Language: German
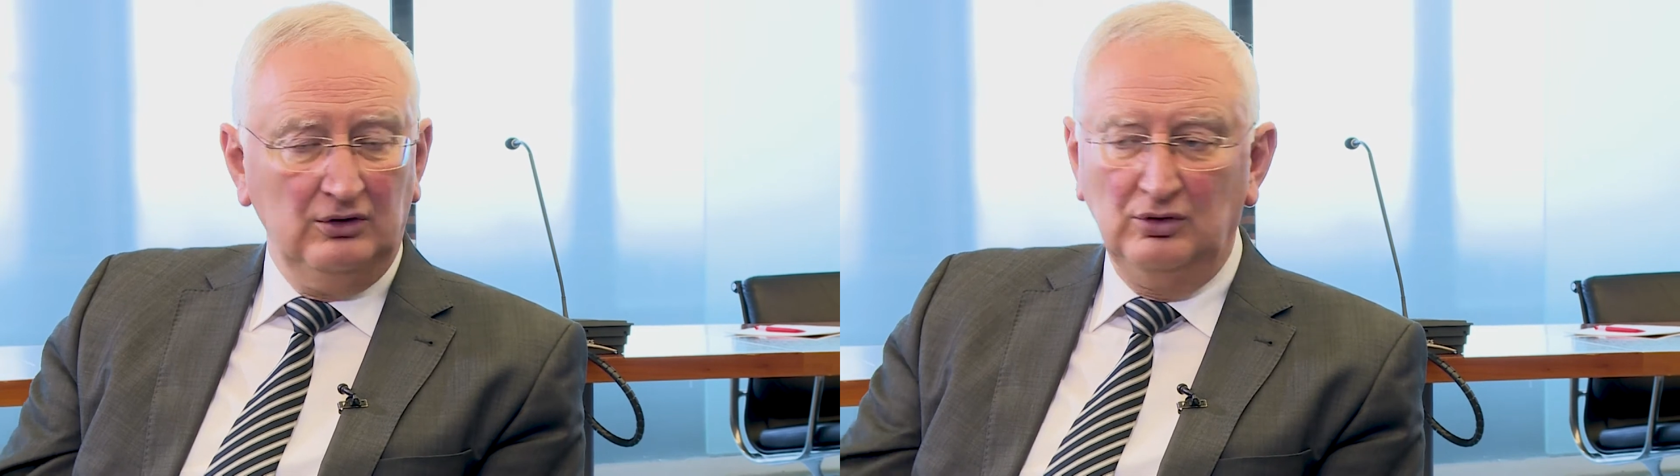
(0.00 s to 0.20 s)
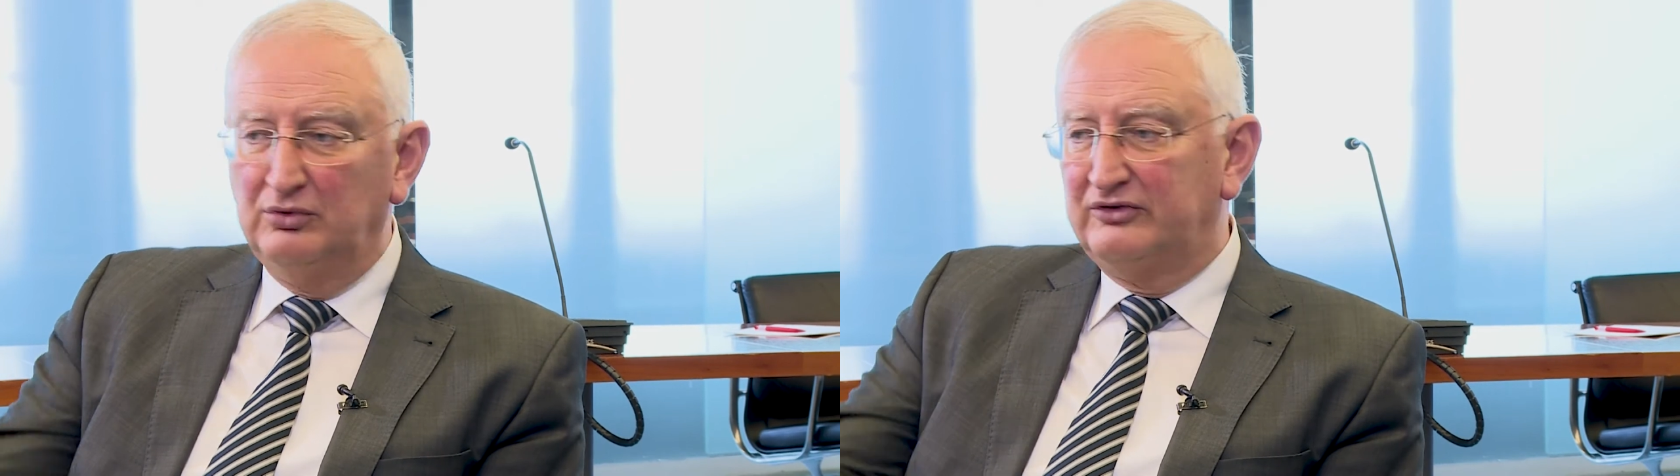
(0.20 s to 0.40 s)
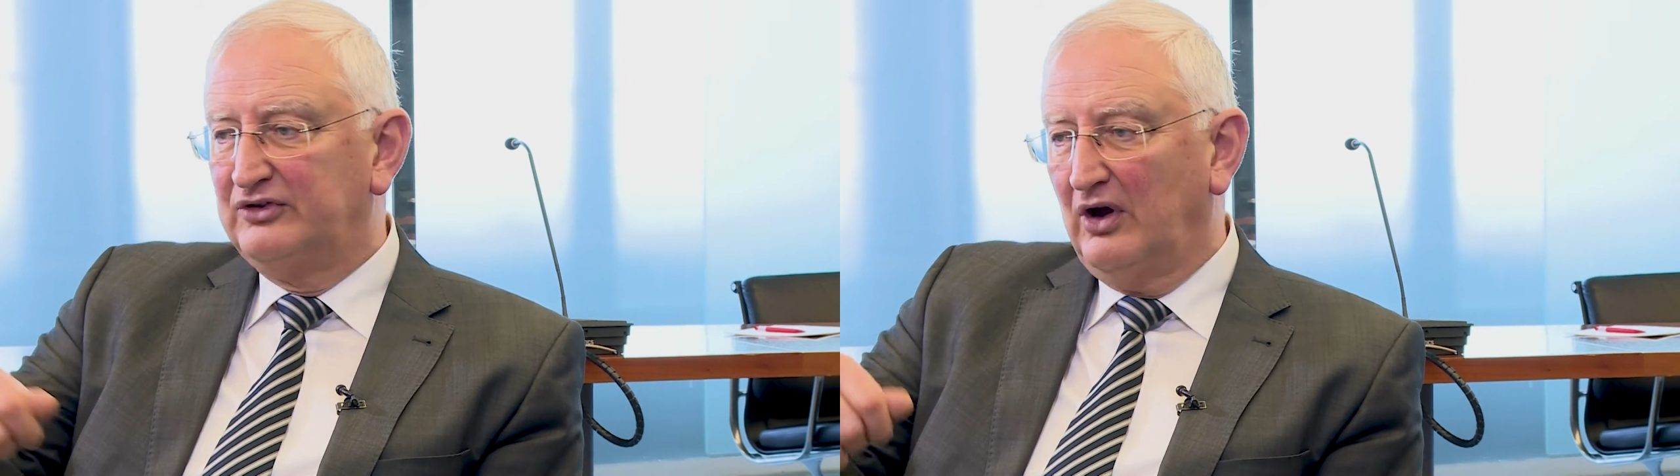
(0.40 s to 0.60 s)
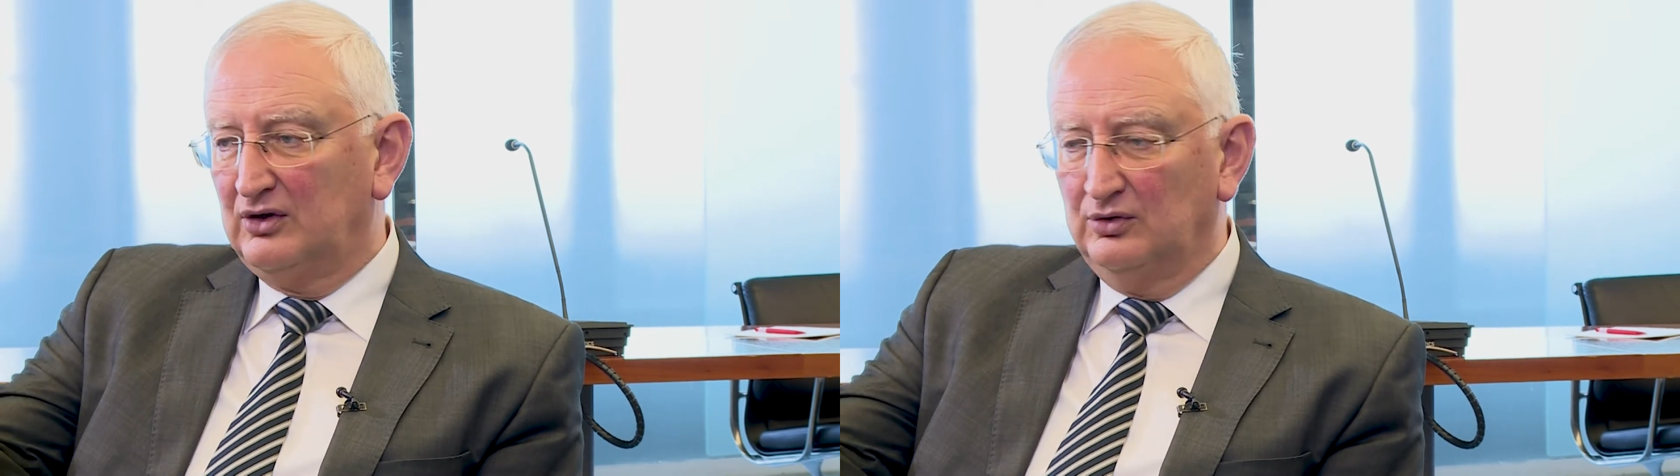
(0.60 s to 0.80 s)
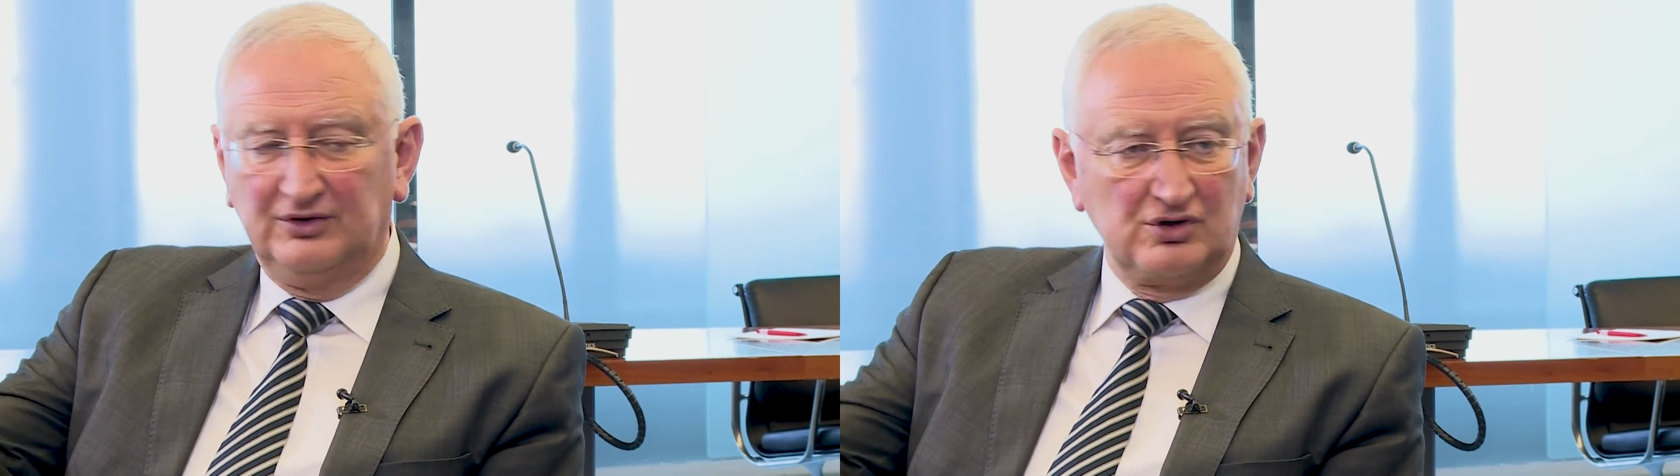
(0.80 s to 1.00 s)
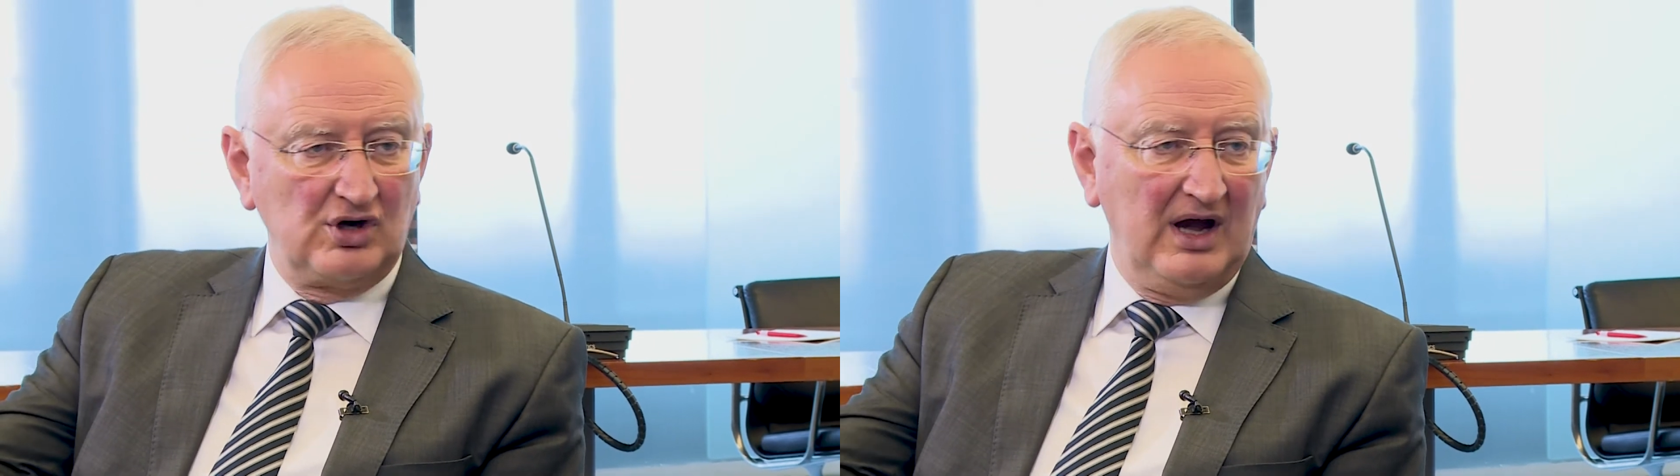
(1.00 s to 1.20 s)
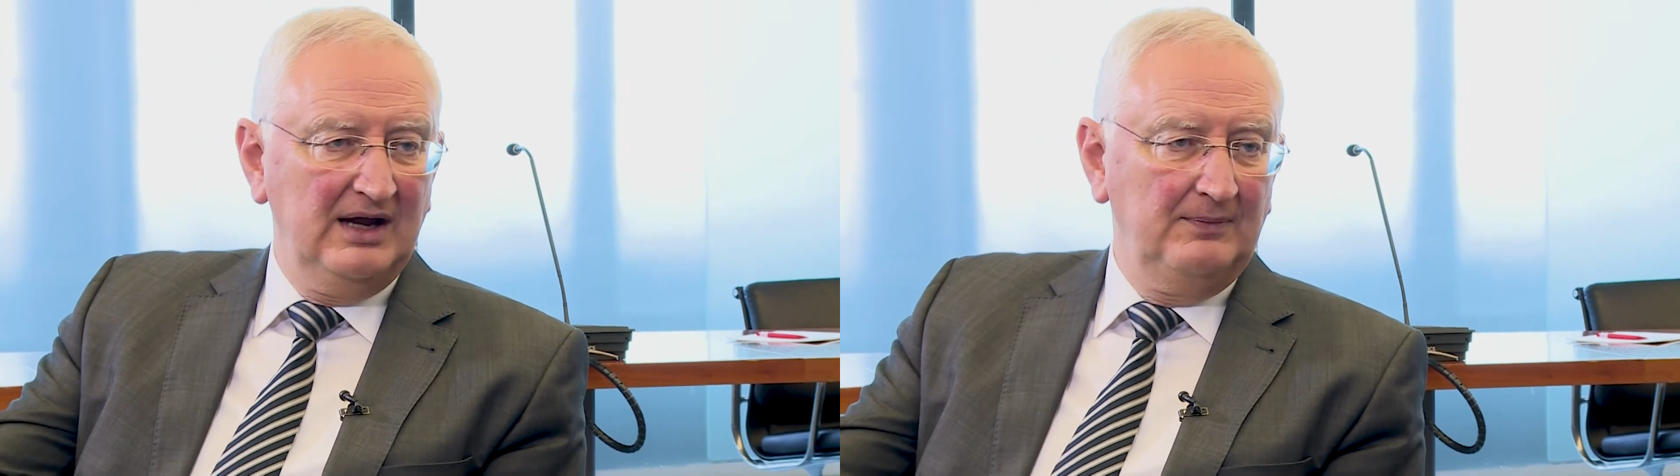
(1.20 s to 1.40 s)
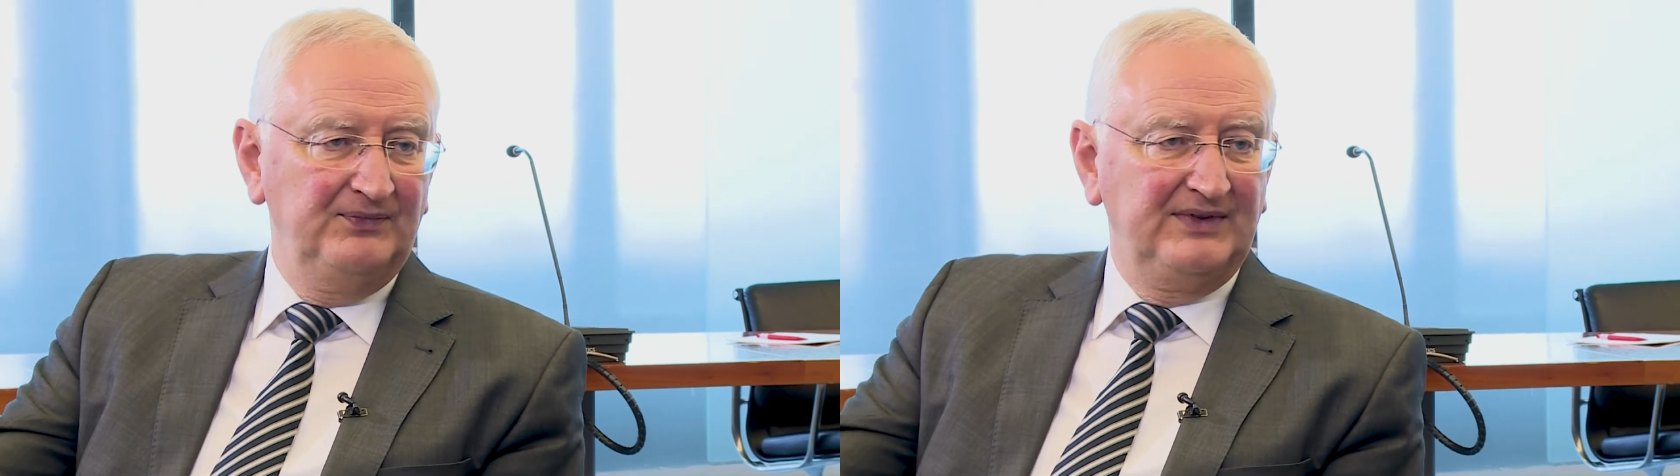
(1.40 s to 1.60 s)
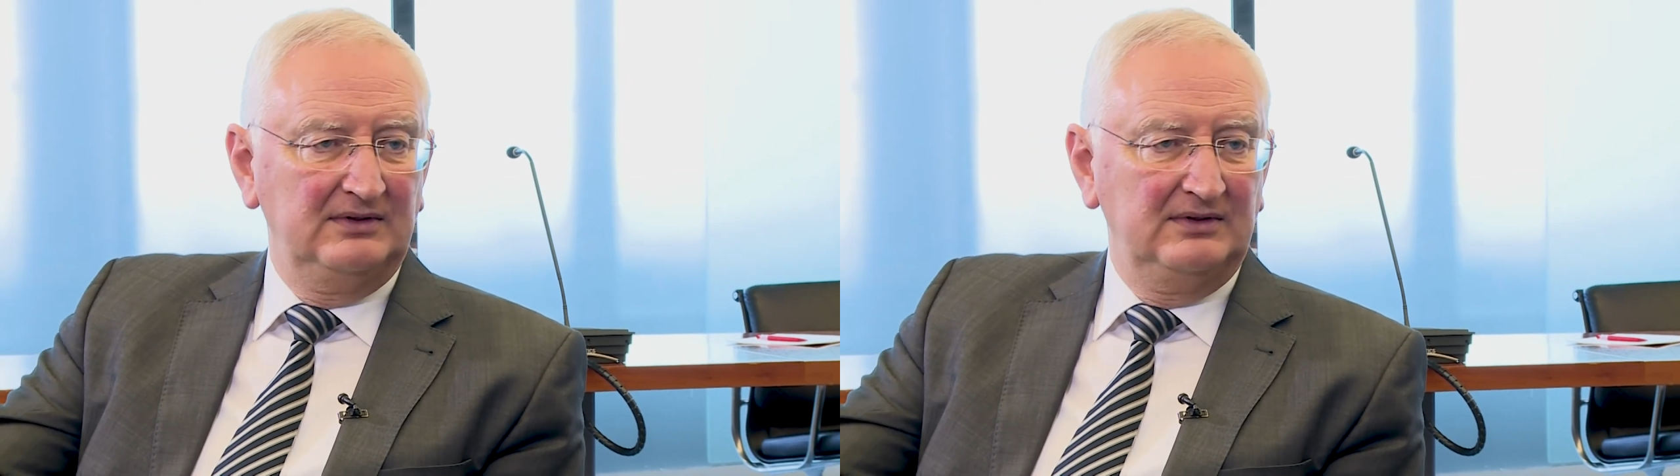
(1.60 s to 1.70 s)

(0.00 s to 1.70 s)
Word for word: Du musst Zeug unterschreiben,